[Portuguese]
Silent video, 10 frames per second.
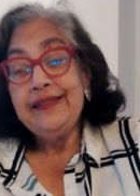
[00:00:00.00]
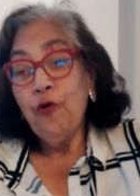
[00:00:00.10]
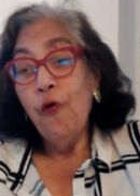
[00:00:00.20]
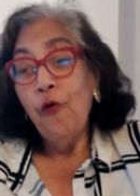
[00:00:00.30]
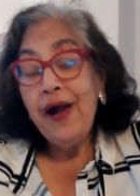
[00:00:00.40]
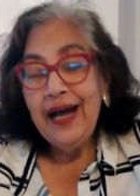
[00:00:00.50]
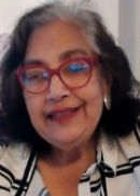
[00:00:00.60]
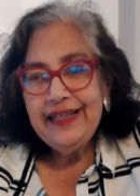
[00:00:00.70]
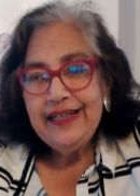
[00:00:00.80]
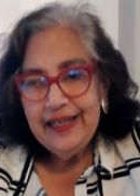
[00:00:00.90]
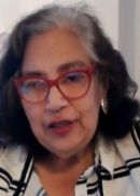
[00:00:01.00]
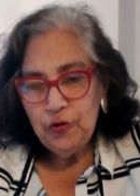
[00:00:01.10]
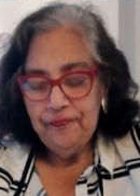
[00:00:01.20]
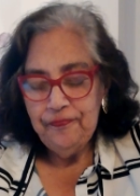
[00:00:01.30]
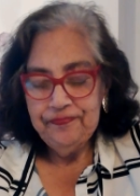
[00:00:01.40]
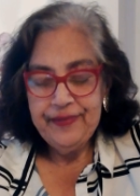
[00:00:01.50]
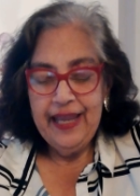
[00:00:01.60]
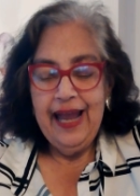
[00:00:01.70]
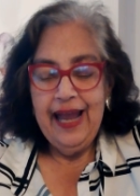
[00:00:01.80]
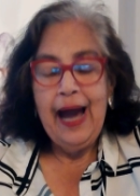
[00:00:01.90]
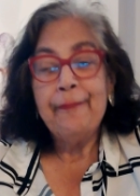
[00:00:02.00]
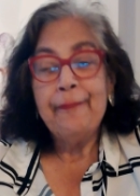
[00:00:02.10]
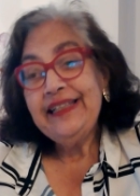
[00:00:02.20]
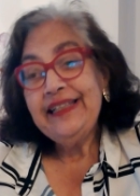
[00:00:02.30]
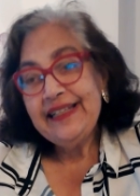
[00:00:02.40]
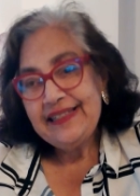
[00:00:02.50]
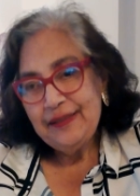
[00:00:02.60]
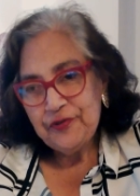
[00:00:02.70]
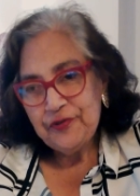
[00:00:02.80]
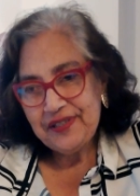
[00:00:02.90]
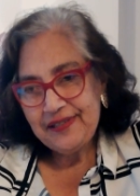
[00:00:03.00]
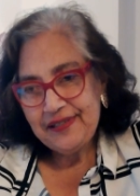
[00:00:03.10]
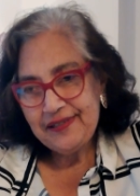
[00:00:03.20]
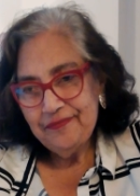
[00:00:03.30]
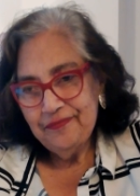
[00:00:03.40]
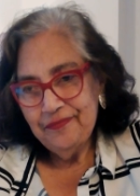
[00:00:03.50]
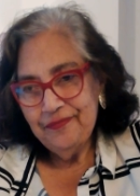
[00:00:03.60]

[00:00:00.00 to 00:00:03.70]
Se com cada erro aprendêssemos